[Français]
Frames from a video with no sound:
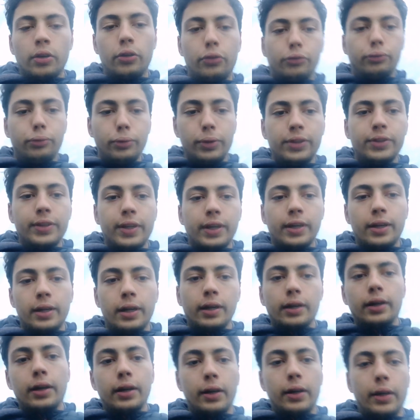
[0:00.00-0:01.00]
suite à
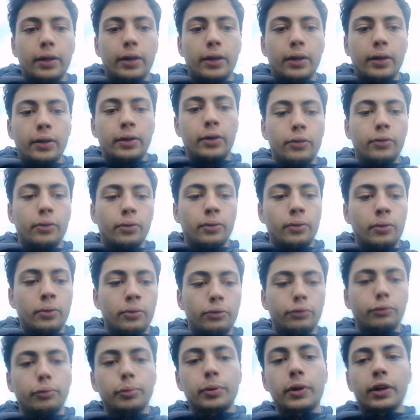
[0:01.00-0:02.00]
la
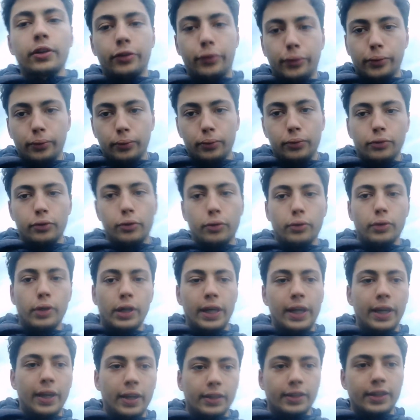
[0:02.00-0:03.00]
suppression de
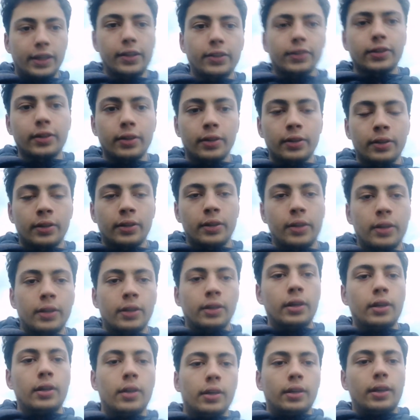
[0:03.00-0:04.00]
la R4.
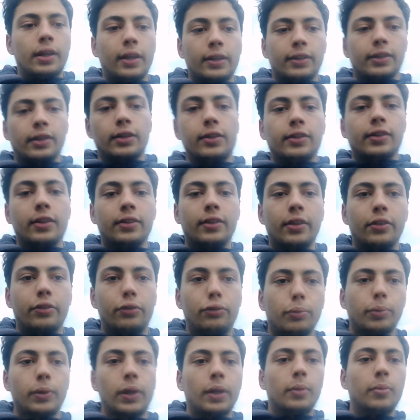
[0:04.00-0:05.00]
La R4 qui a été
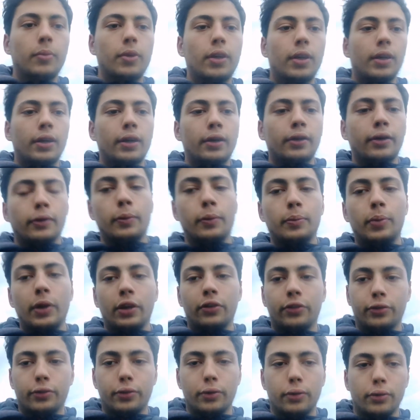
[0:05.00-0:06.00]
supprimée
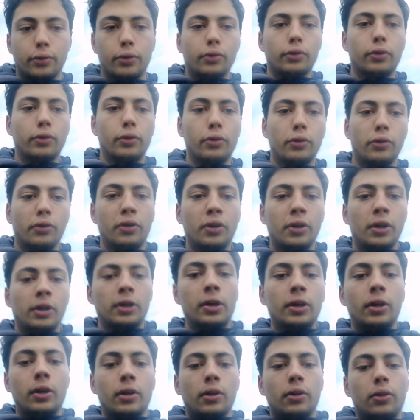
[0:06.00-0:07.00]
parce que
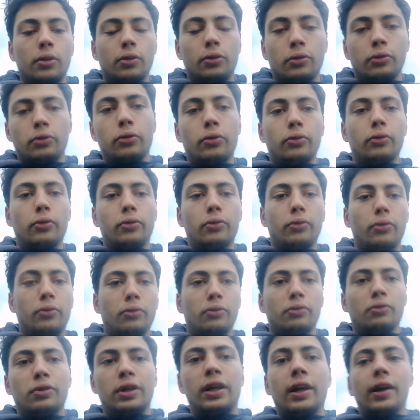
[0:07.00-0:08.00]

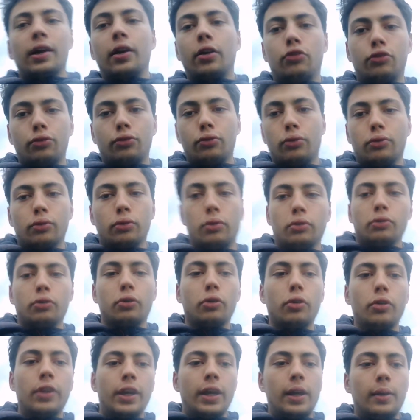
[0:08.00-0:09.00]
euh, la région
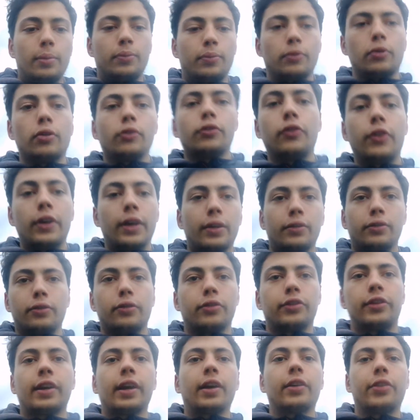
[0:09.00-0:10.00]

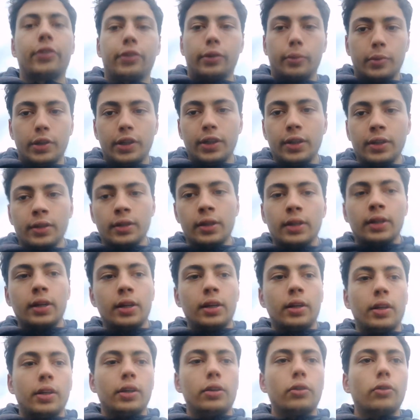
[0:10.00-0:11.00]
Rhône-Alpes-Auvergne s'est rassemblée
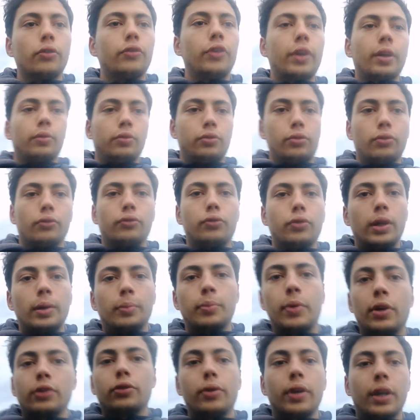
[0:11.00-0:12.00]
et l'Auvergne ne
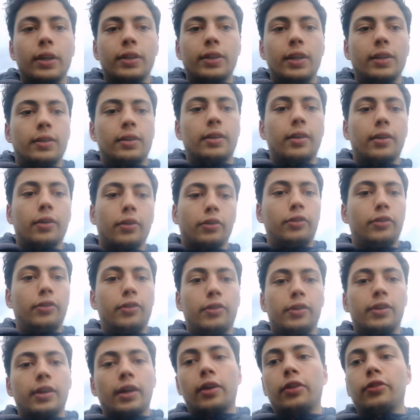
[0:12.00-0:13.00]
voulait pas de R4
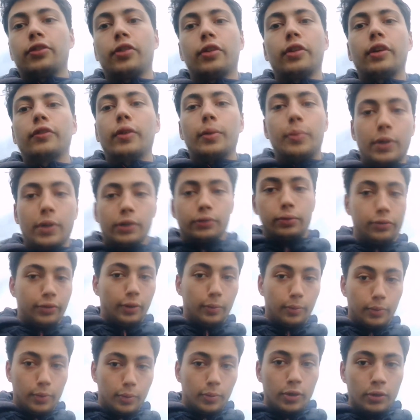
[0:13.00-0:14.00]
car, ils n'en avaient pas tout
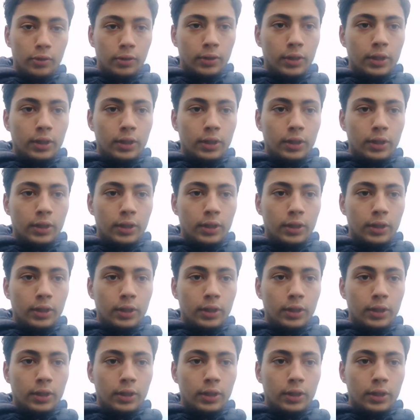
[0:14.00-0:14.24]
simplement.